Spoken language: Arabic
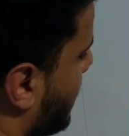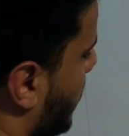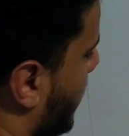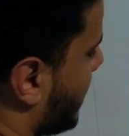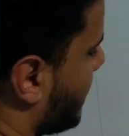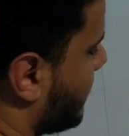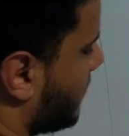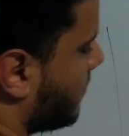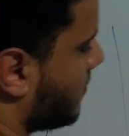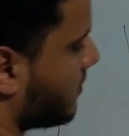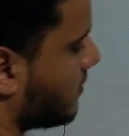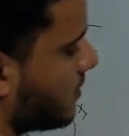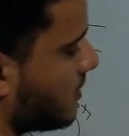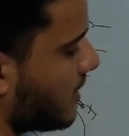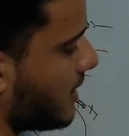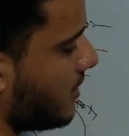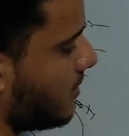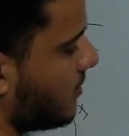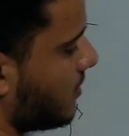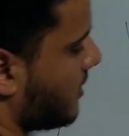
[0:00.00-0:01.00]
آه، مواد
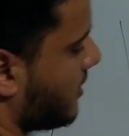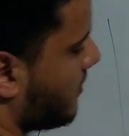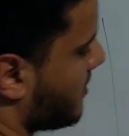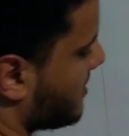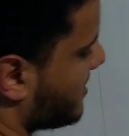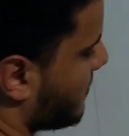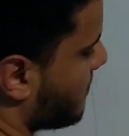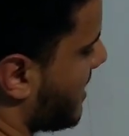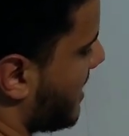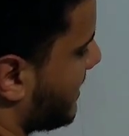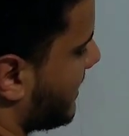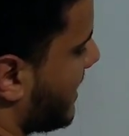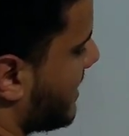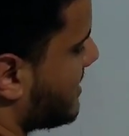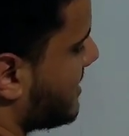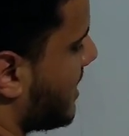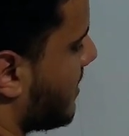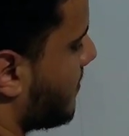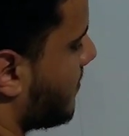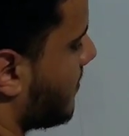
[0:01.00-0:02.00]
آه، بنسميها
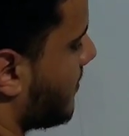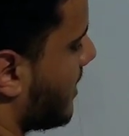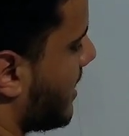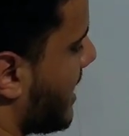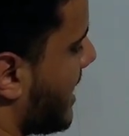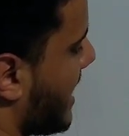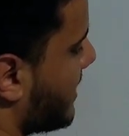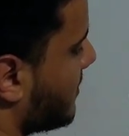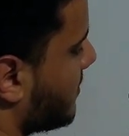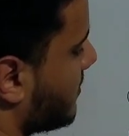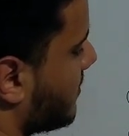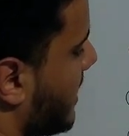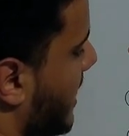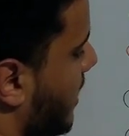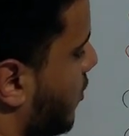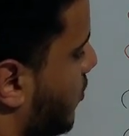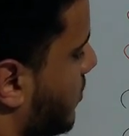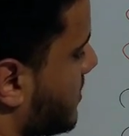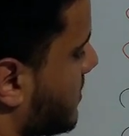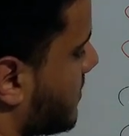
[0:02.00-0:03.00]
الكالسيوم
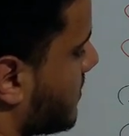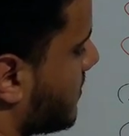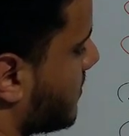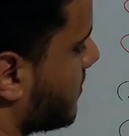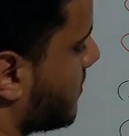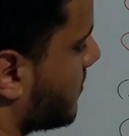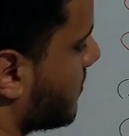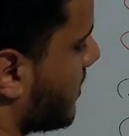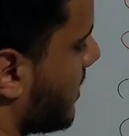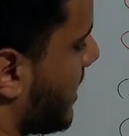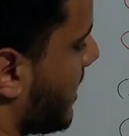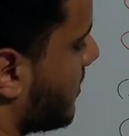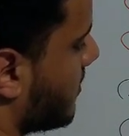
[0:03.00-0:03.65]
انتاجونست